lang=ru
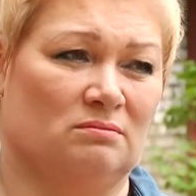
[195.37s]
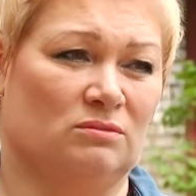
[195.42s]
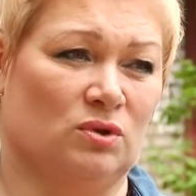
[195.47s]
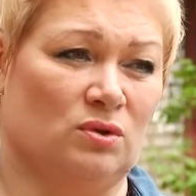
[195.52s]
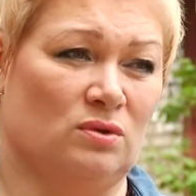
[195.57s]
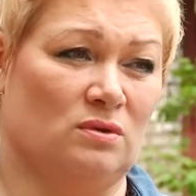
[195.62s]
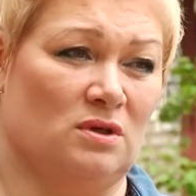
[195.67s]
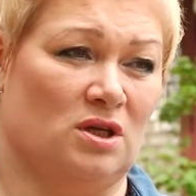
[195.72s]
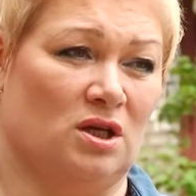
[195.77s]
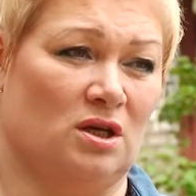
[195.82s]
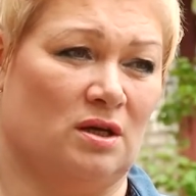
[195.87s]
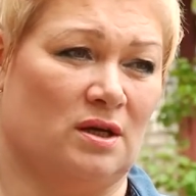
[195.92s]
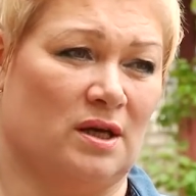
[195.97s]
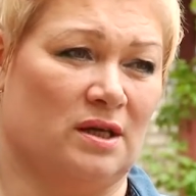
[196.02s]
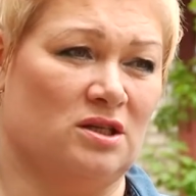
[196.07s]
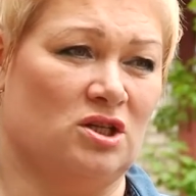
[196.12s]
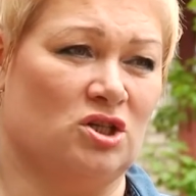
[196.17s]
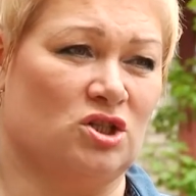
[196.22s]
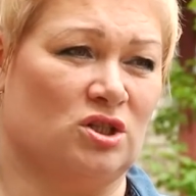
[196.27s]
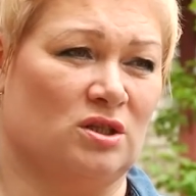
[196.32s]
Ну и,
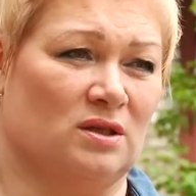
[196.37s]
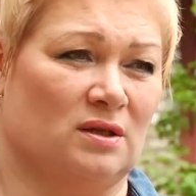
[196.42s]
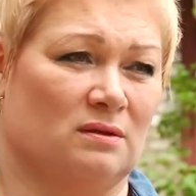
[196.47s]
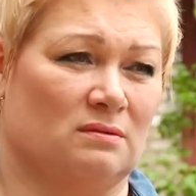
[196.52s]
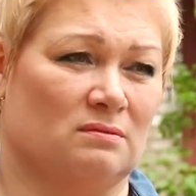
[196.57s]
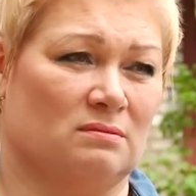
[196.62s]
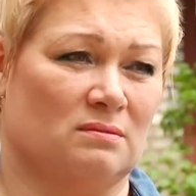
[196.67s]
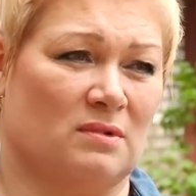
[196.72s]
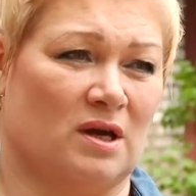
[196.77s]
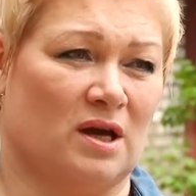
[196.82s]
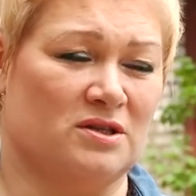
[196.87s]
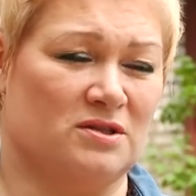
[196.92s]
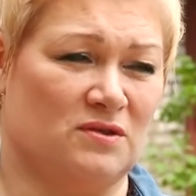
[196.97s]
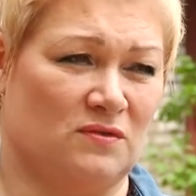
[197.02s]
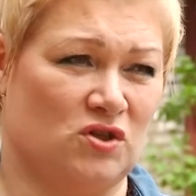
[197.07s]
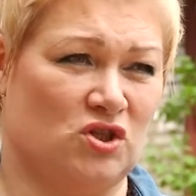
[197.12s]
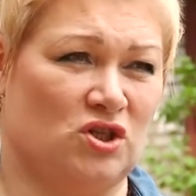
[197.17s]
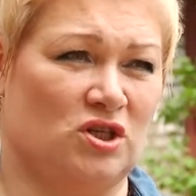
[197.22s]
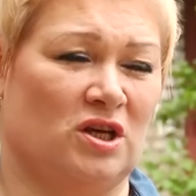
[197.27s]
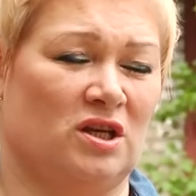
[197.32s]
конечно,
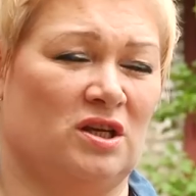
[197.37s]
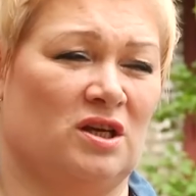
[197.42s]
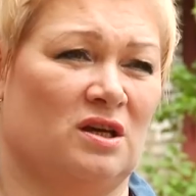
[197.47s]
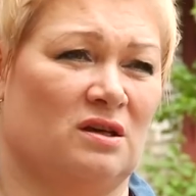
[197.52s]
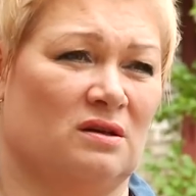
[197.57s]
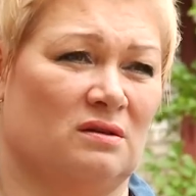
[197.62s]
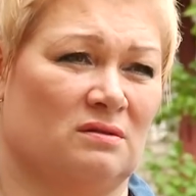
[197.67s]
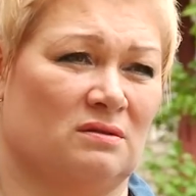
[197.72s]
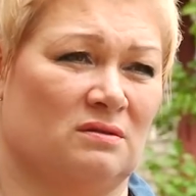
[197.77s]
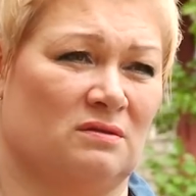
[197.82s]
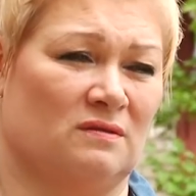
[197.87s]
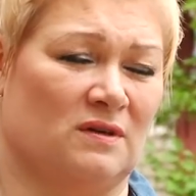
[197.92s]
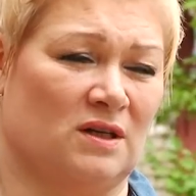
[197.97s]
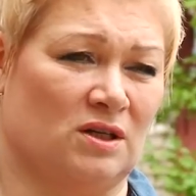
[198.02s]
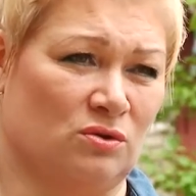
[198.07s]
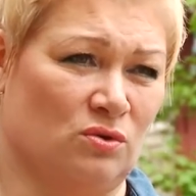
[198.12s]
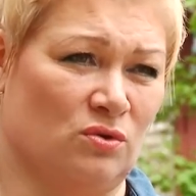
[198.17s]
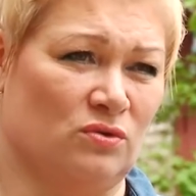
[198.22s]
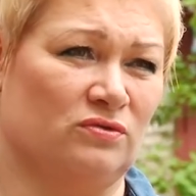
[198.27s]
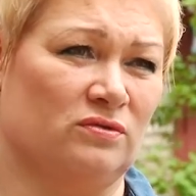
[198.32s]
освещение
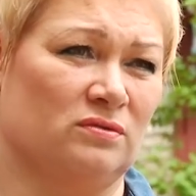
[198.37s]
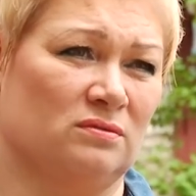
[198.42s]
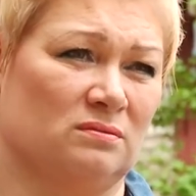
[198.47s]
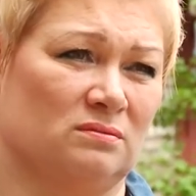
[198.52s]
дворов.